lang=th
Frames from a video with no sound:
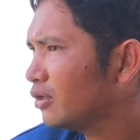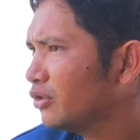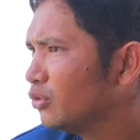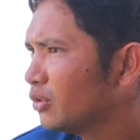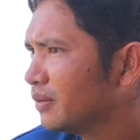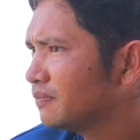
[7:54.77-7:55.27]
เราก็
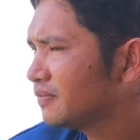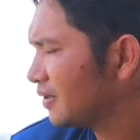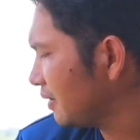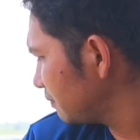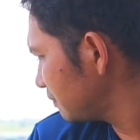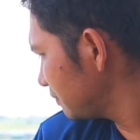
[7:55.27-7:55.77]
ดูครับ
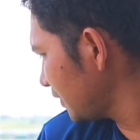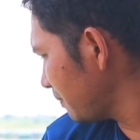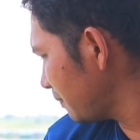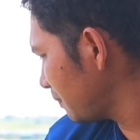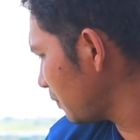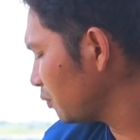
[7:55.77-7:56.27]
ถ้า
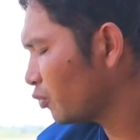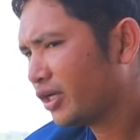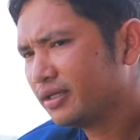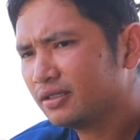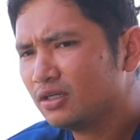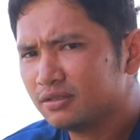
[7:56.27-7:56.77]
ปลาป่วย
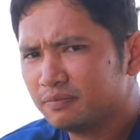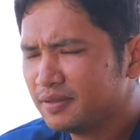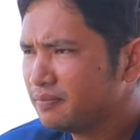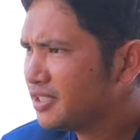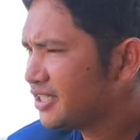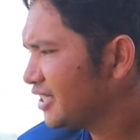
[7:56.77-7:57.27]
ก็เป็
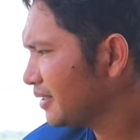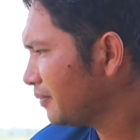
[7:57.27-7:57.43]
นมีชี้